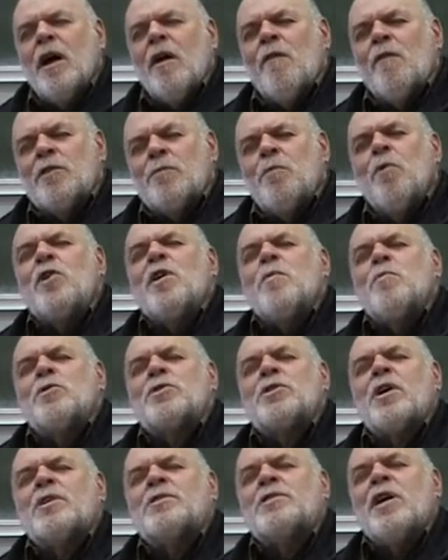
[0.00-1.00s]
Вот Бог ему
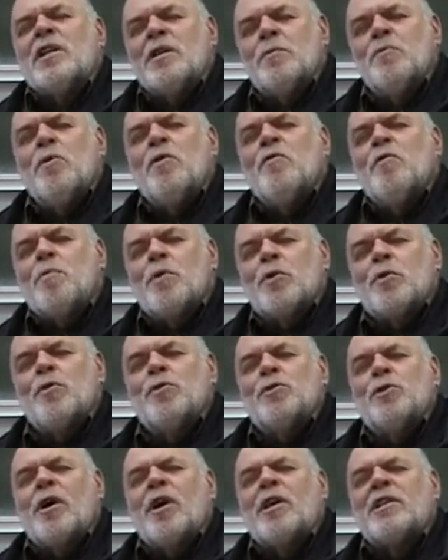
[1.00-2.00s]
сказал, ему Льву
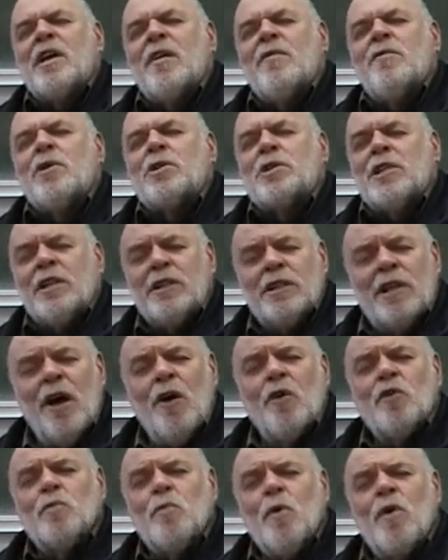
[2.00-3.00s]
Платоновичу Красавину, что
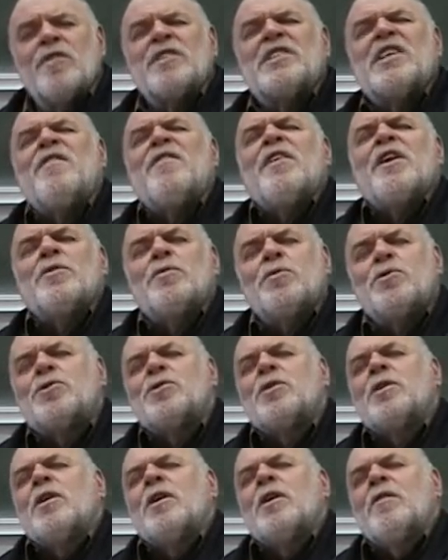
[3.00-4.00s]
да, он Бог
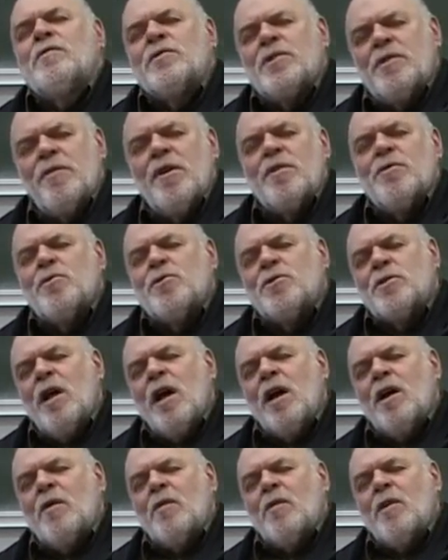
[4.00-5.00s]
всеведущий. Всеведущий,
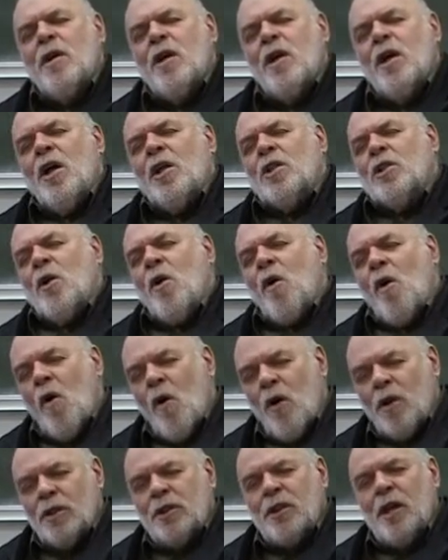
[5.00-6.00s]
так. Но
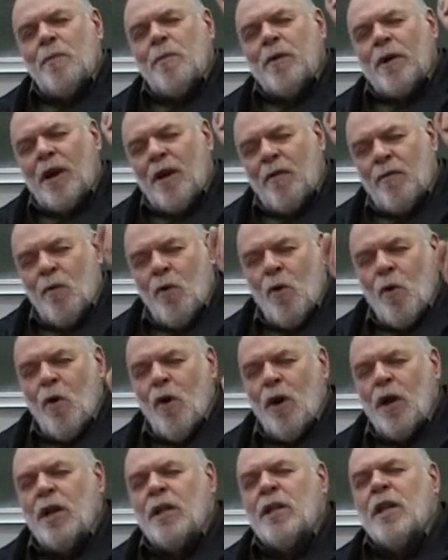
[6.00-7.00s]
он
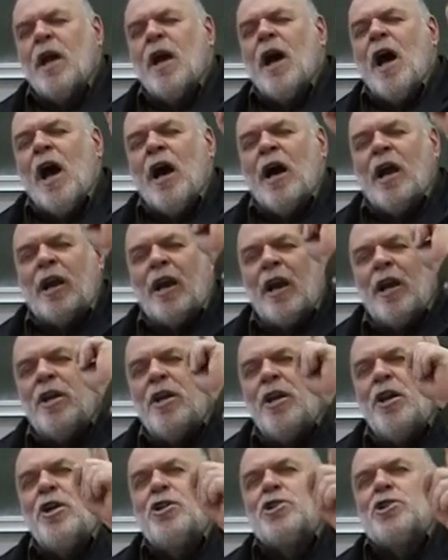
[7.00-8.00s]
добровольно
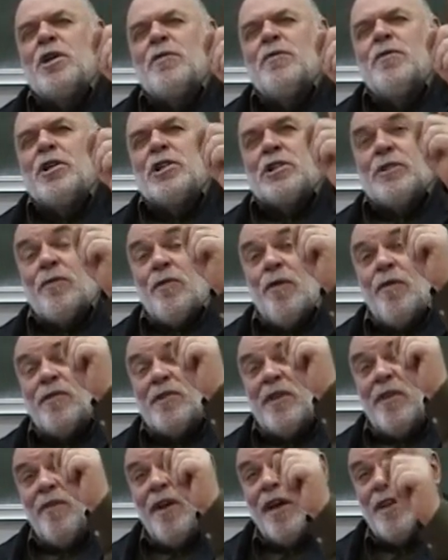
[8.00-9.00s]
ограничивает свое
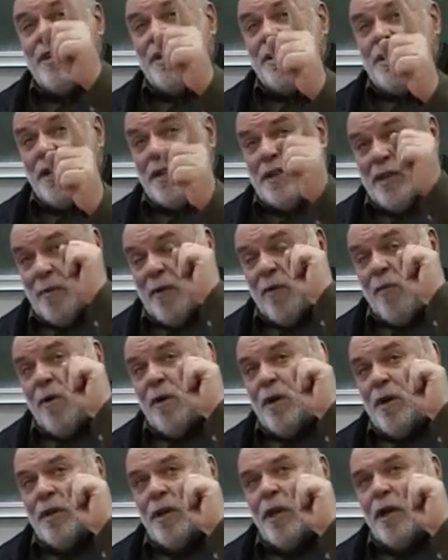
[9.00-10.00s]
всеведение,
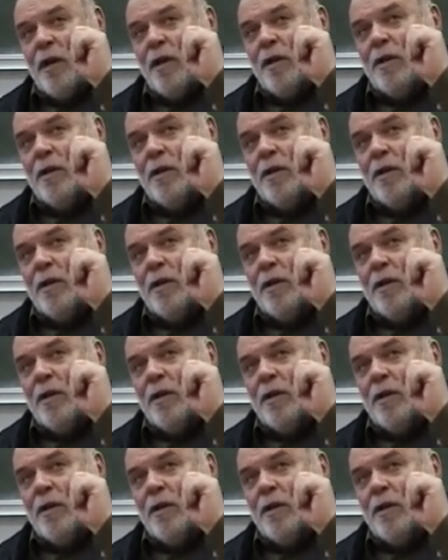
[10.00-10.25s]
добровольно, да,